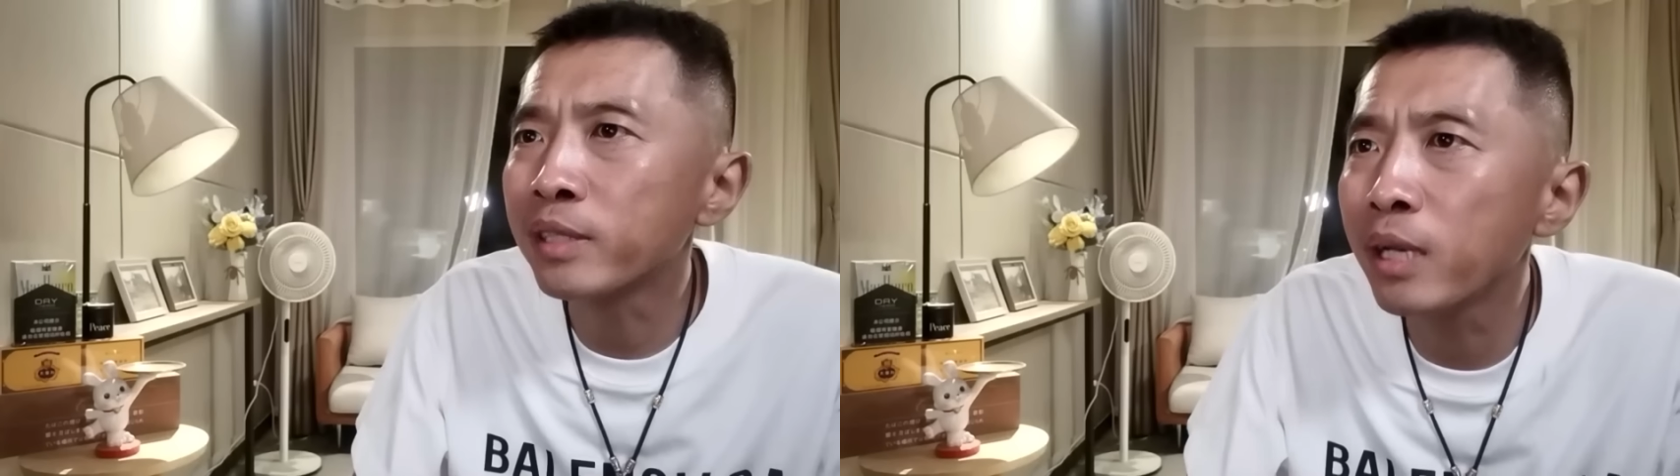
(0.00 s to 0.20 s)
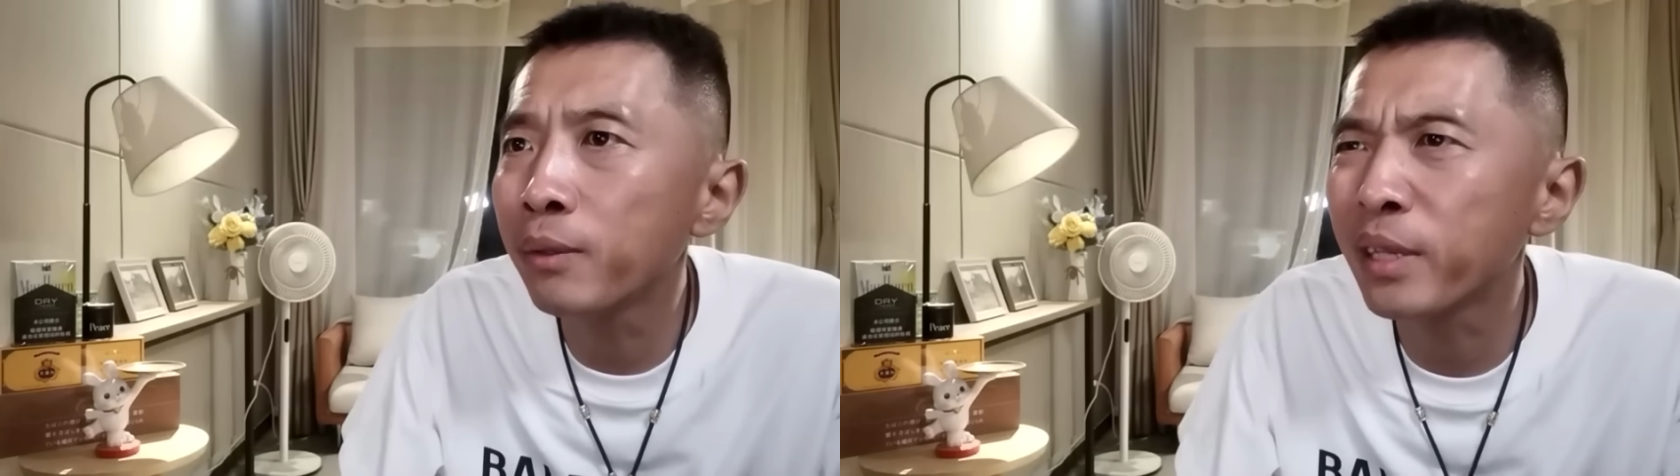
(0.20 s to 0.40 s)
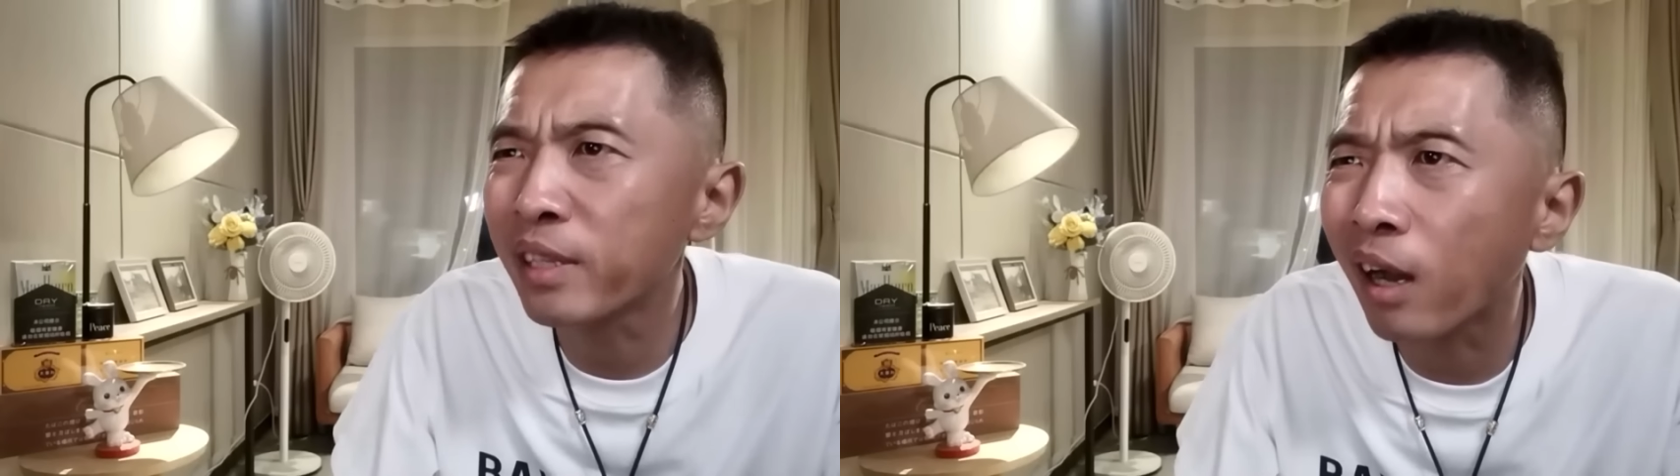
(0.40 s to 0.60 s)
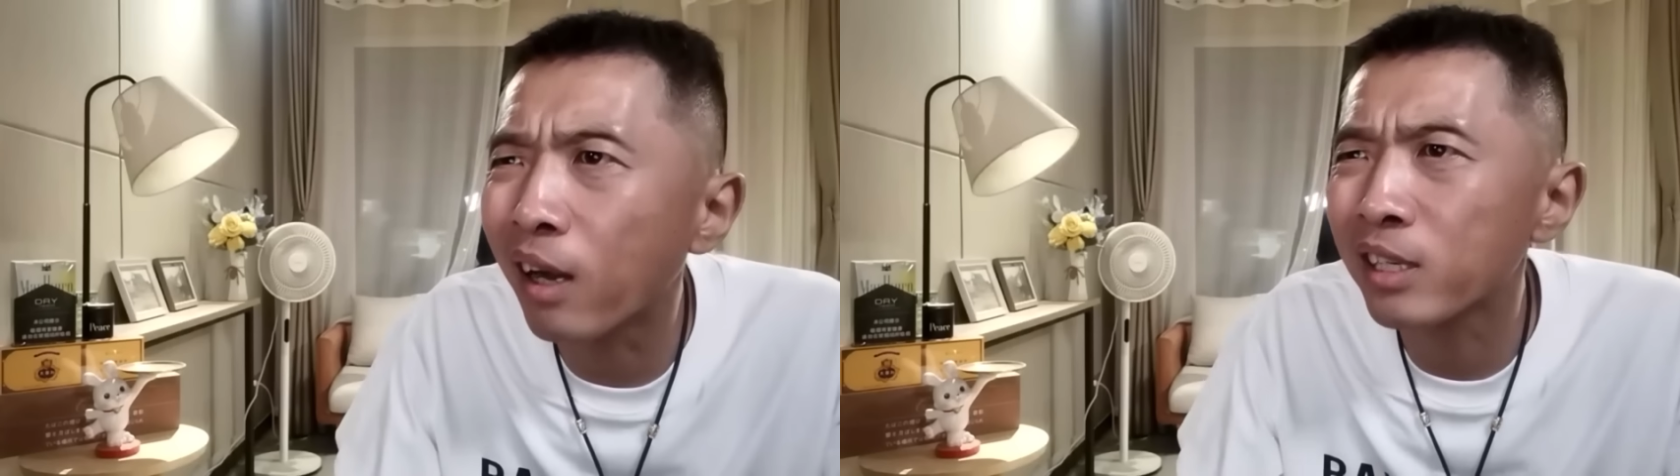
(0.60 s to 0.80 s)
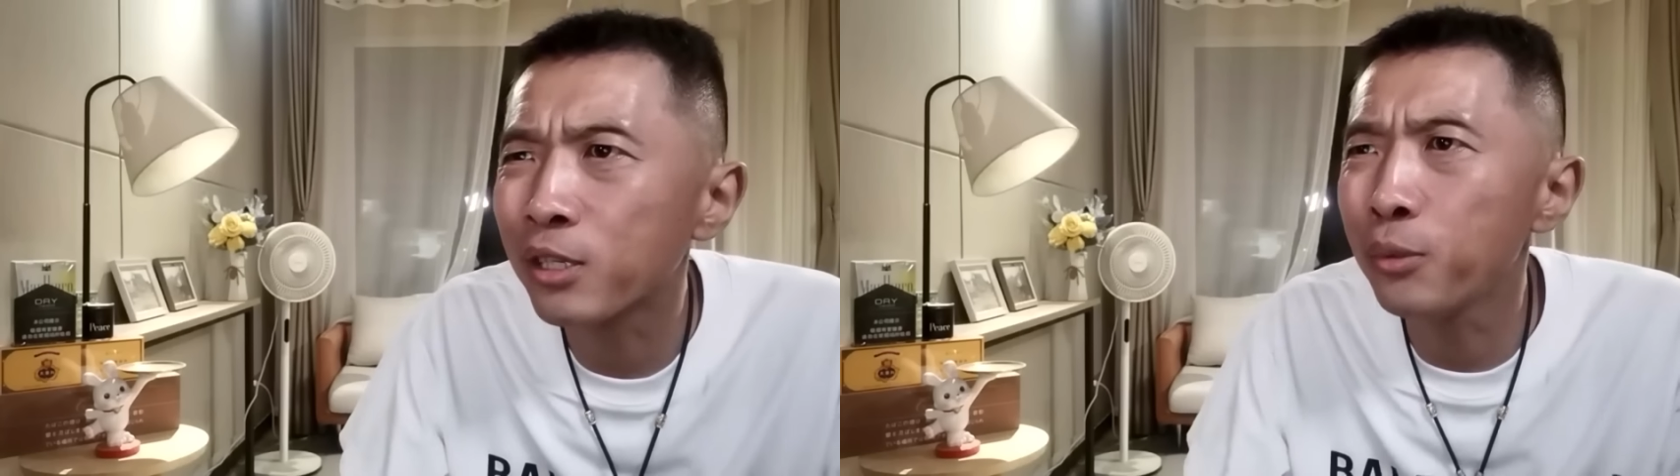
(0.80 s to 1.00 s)
这回
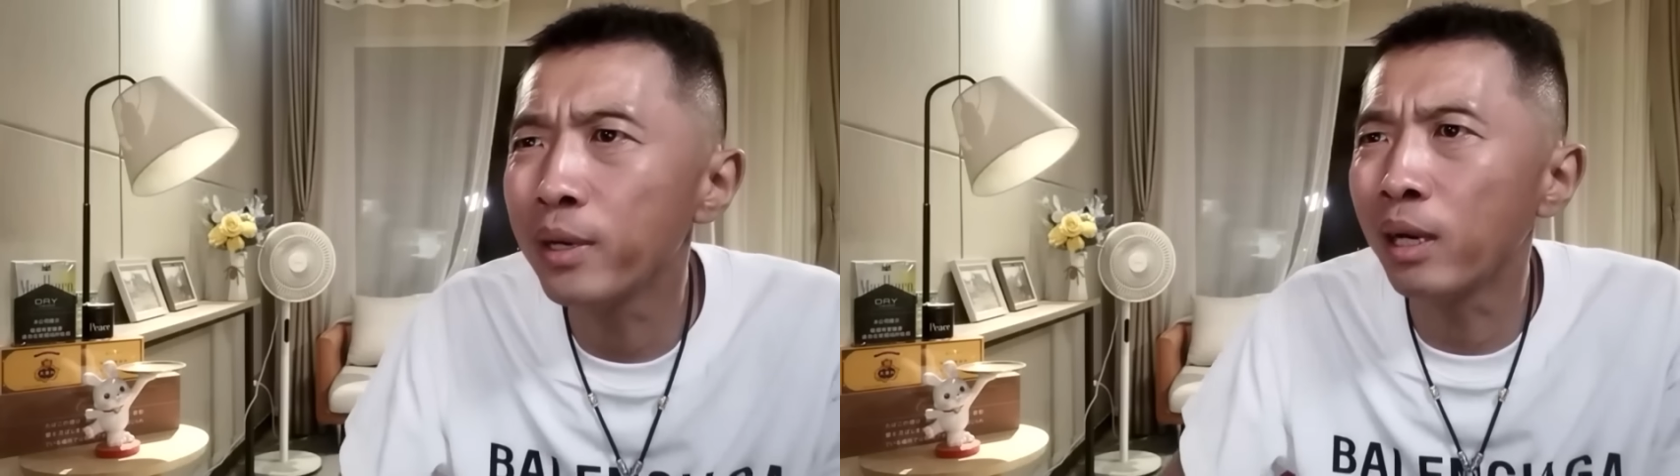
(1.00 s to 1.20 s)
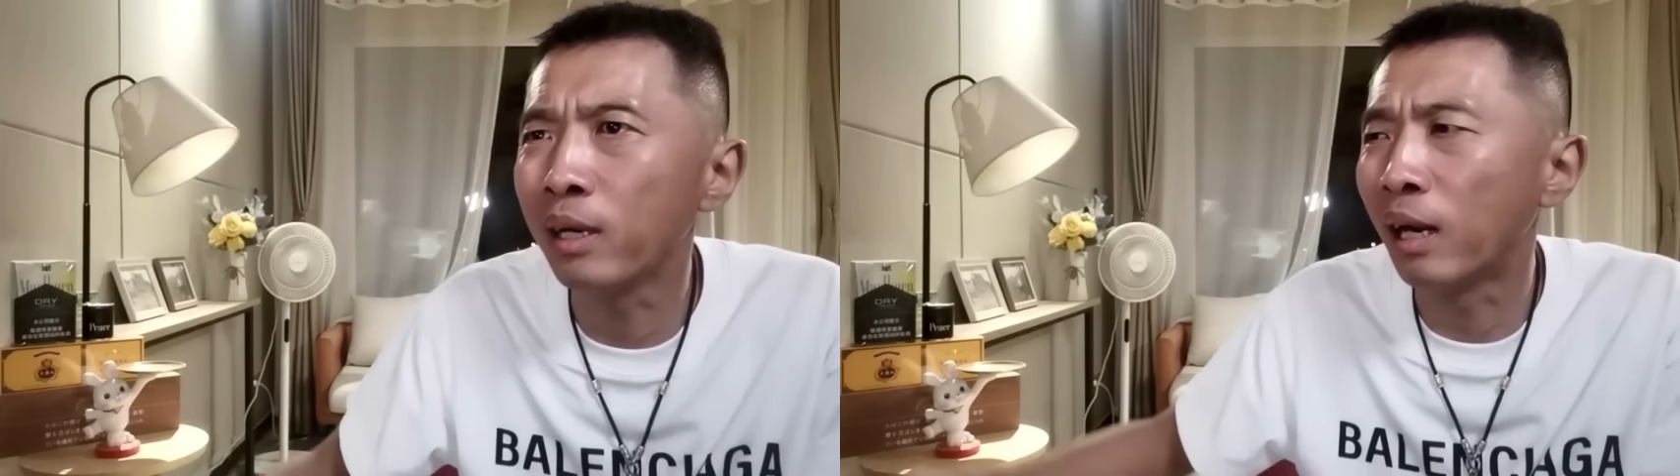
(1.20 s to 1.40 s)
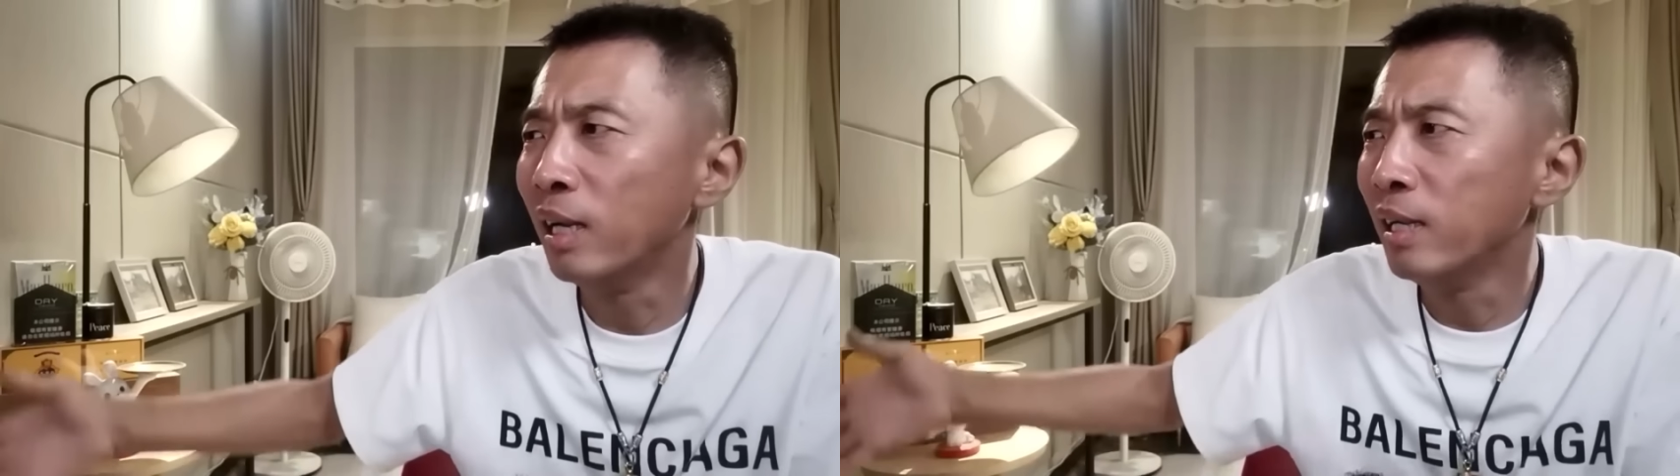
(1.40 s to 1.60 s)
他是确认了，